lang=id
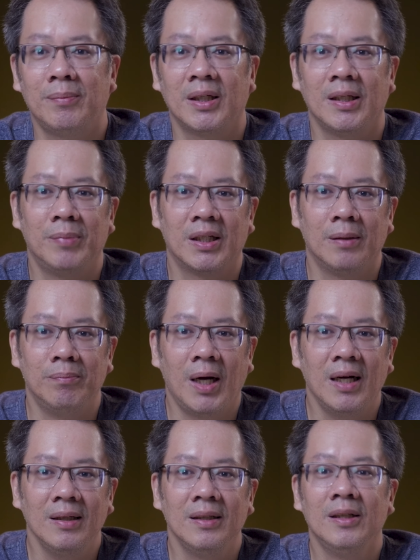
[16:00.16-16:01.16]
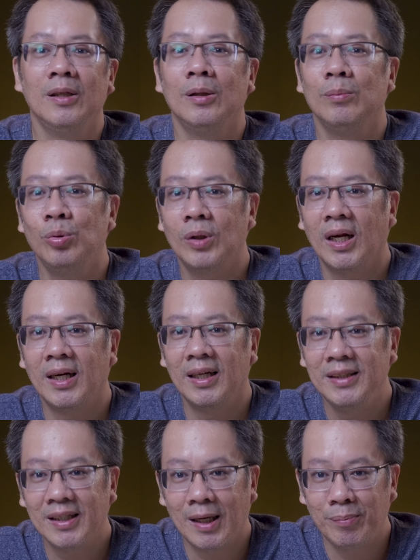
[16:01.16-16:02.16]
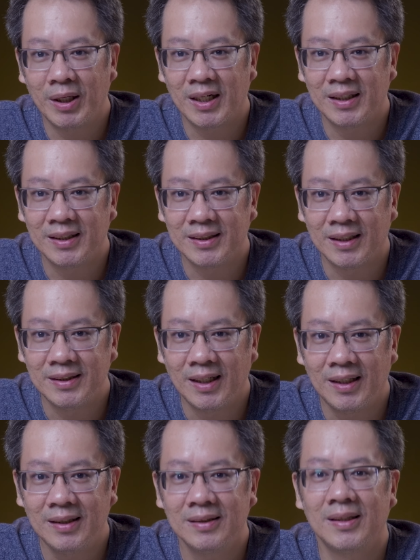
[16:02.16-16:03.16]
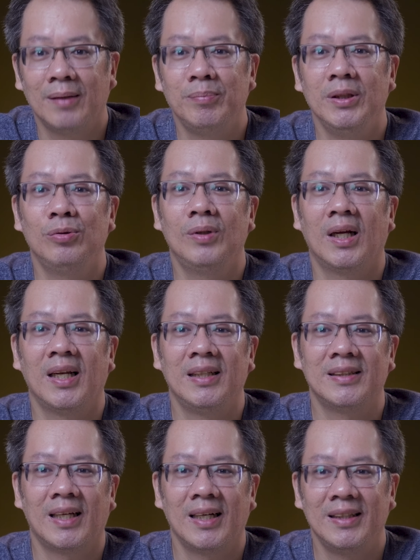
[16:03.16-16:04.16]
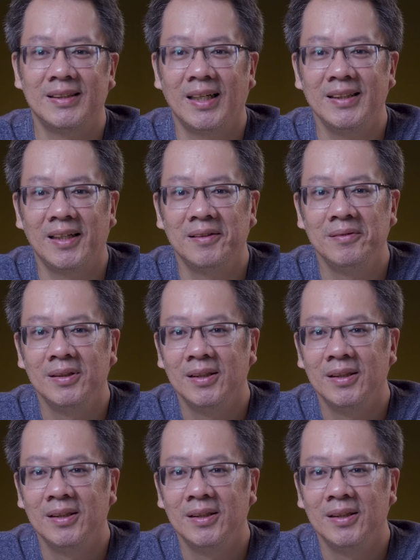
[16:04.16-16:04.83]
makin berkembang, bukan hanya kameranya saja, tapi juga lensa-lensanya,